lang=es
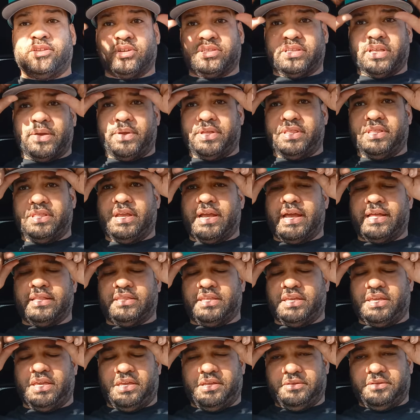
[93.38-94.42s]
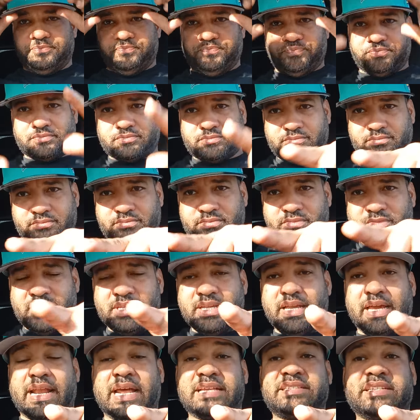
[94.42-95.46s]
Dios te bendiga a ti.
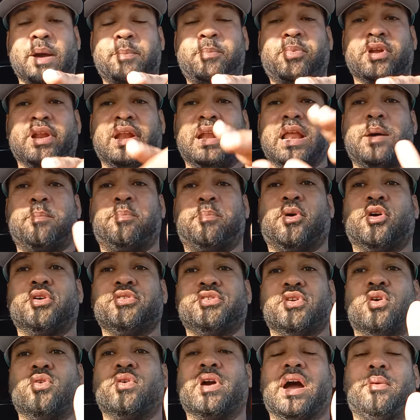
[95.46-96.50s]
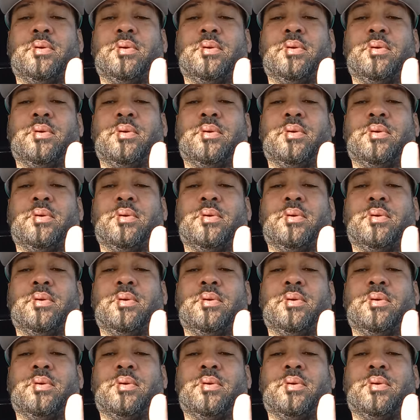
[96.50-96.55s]
Gracias por el apoyo, un